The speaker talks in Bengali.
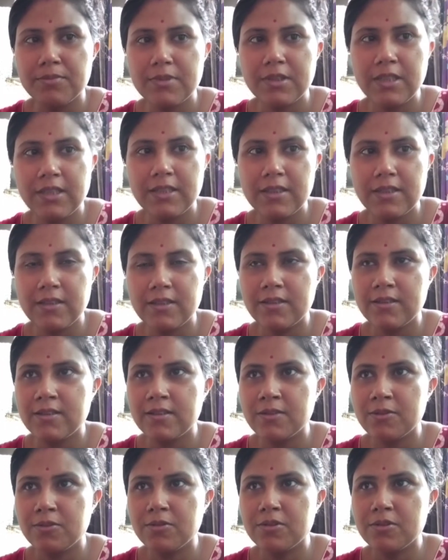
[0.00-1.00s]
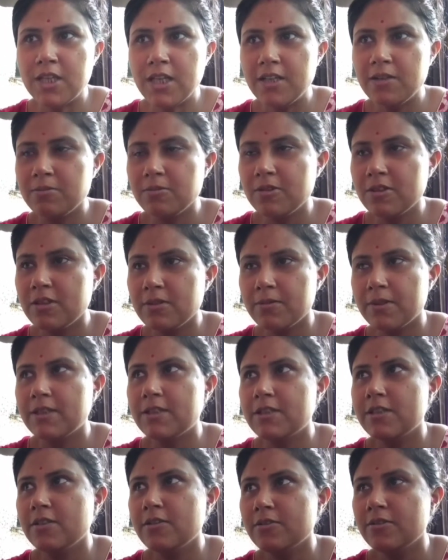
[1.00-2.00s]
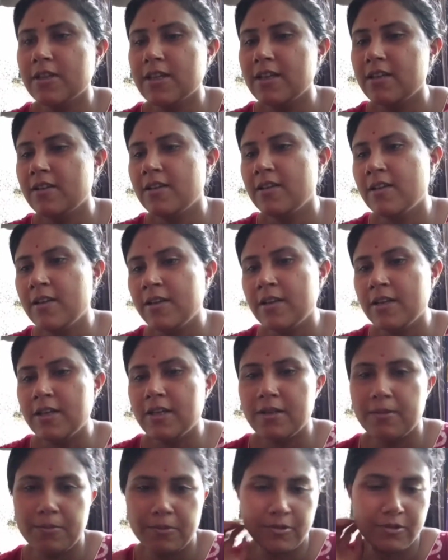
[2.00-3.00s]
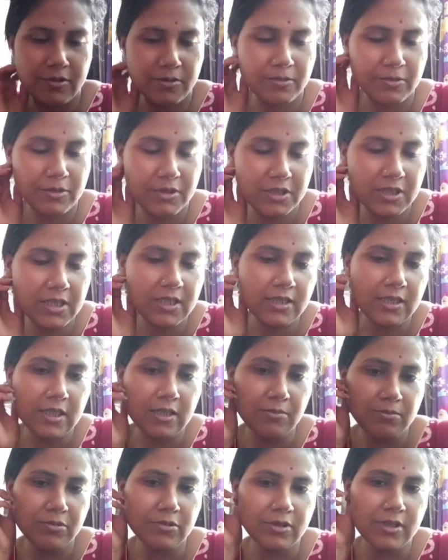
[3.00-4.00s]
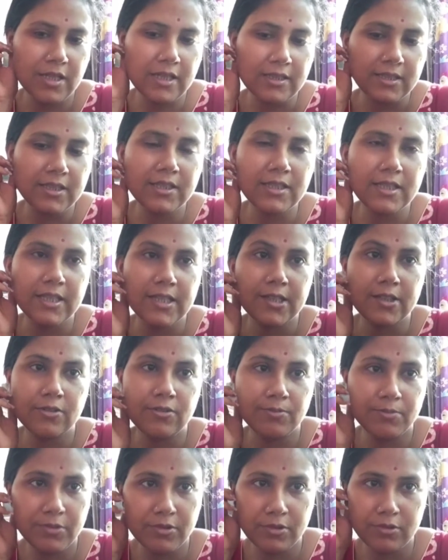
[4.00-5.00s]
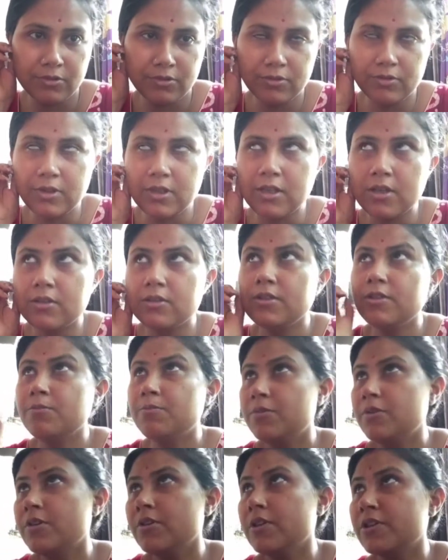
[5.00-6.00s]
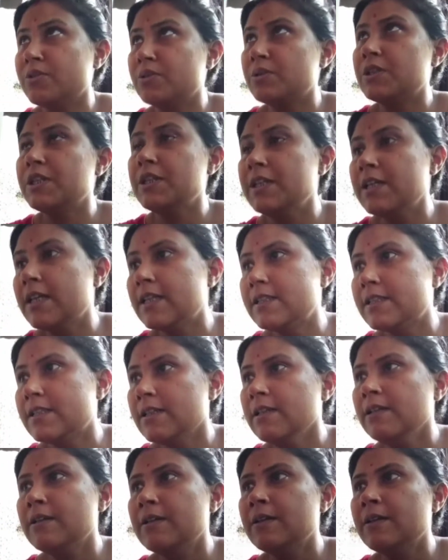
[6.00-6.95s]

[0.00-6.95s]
মানে কথাই বলতে পারছিল না এমন অবস্থা তারপর ডাক্তার দেখানোর পর ওষুধ খাওয়ানোর পর এখন ঠিক আছে